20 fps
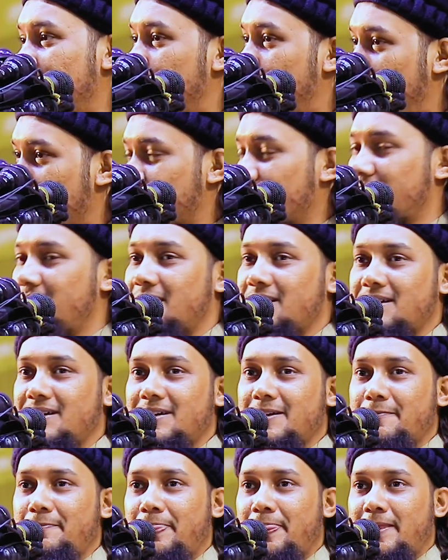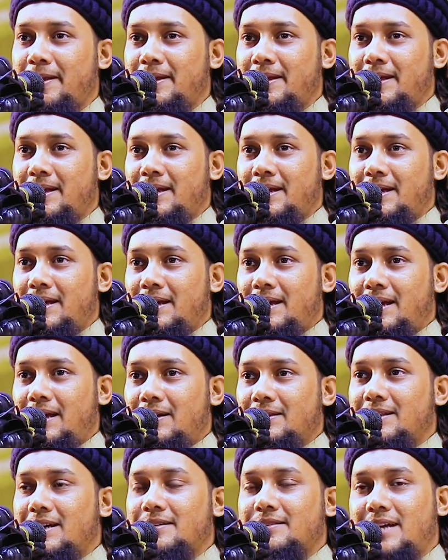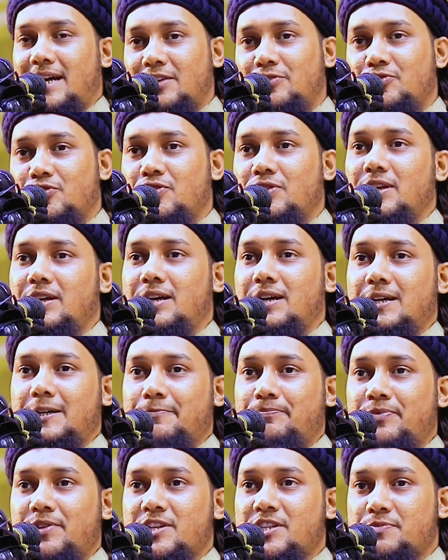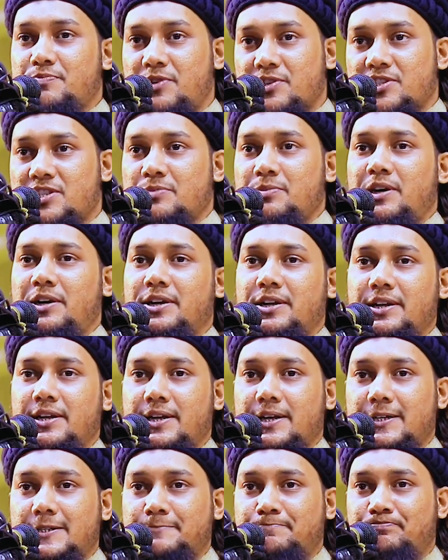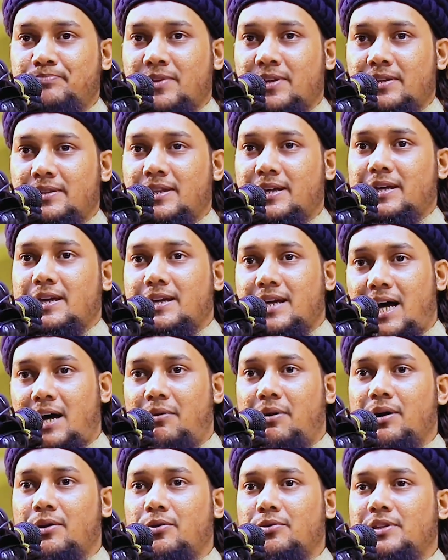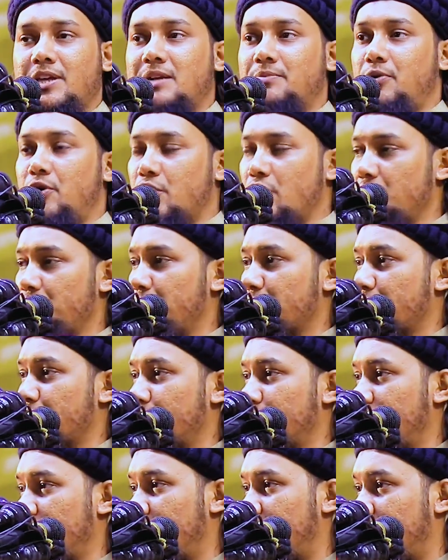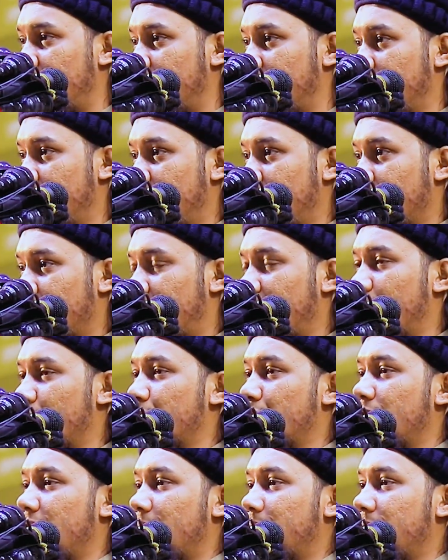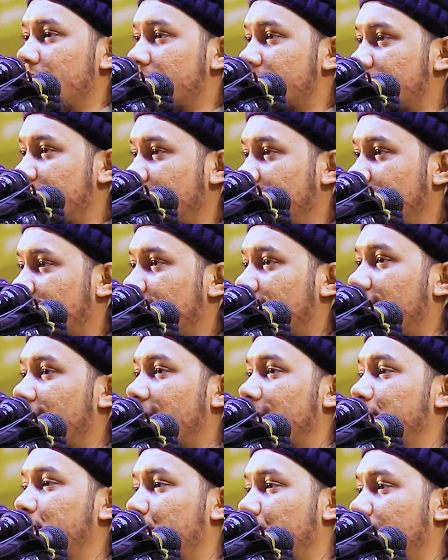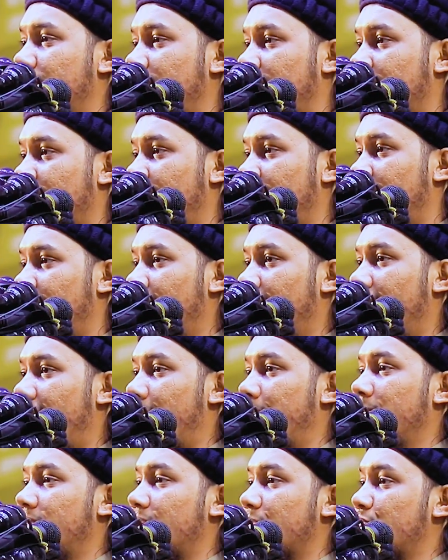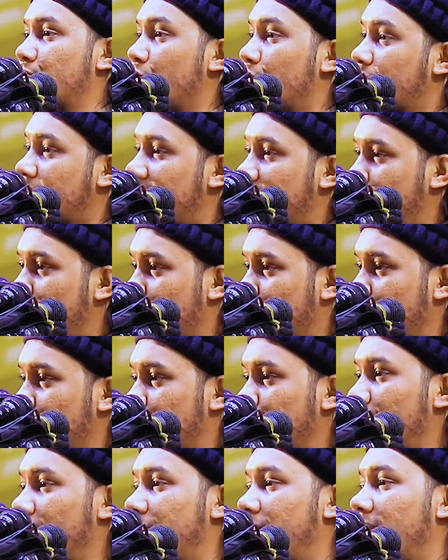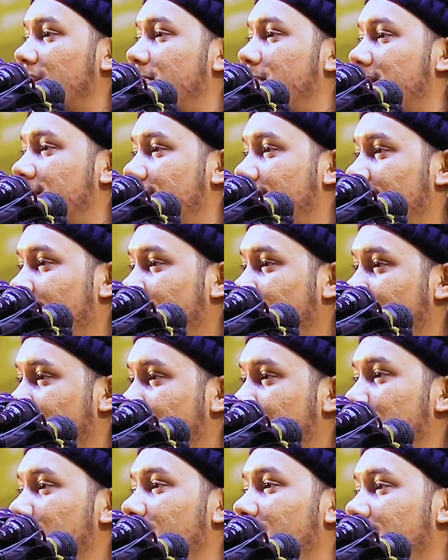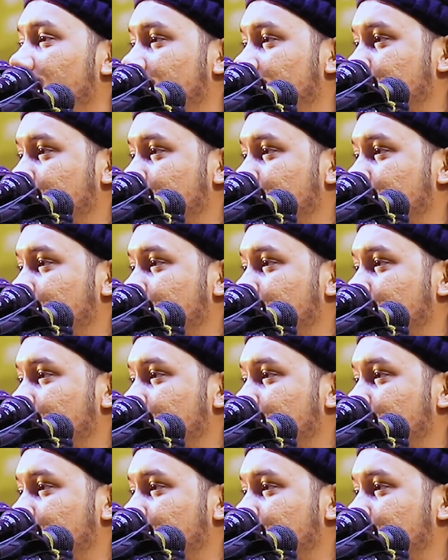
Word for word: পাশে থাকা তার দায়িত্ব নেয়া রেসপন্সিবিলিটি নেয়া তাকে খাওয়ানো তার ভরণ পোষণ দেয়া কেউ যদি আপনার স্ত্রীর দিকে খারাপ চোখে তাকায় আপনি তার চোখটা পর্যন্ত তুলে ফেলবেন এর নাম বিয়ে